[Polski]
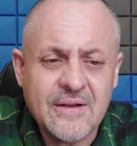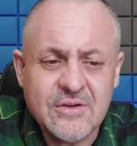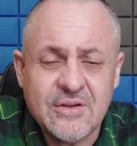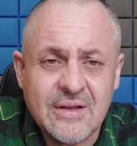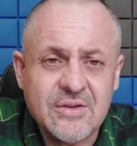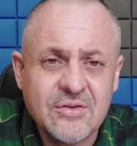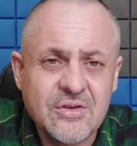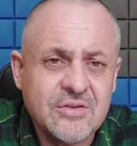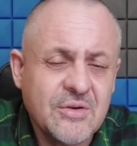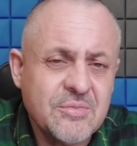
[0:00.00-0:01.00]
to, to,
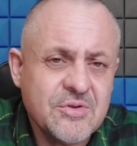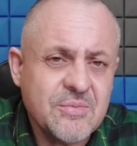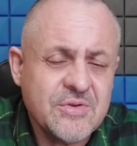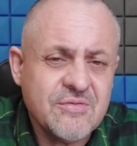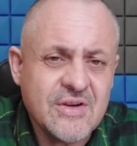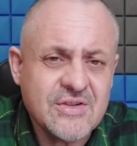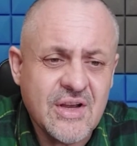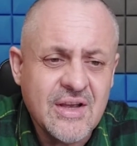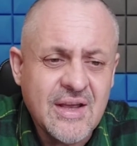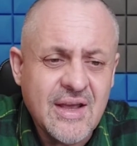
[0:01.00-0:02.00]
to, to może być
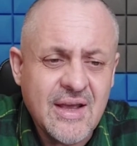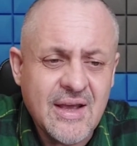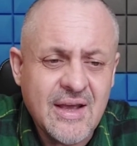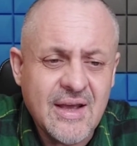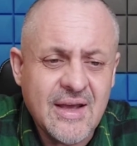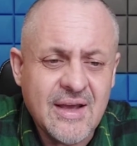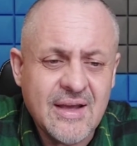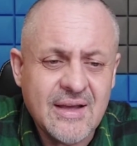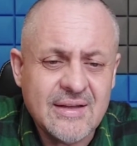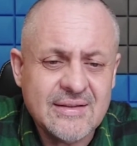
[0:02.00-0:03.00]
właśnie
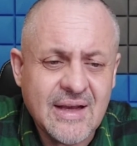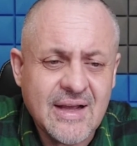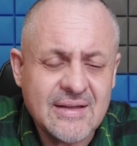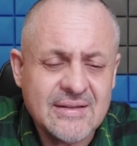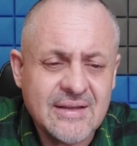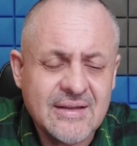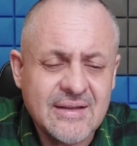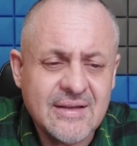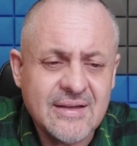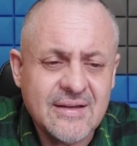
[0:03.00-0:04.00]
taka, ta,
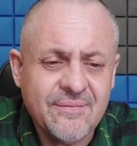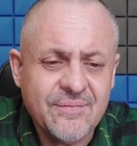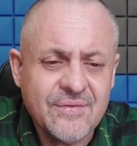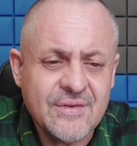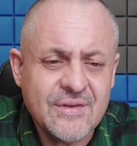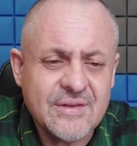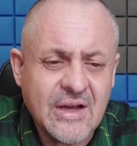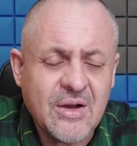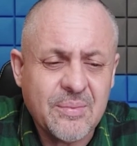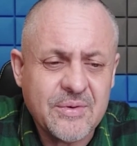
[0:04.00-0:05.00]
mm,
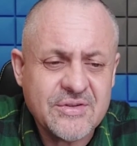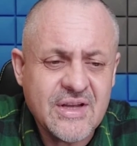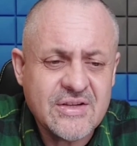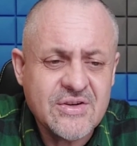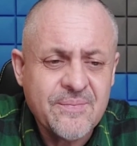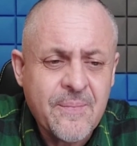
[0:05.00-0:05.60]
taka postać.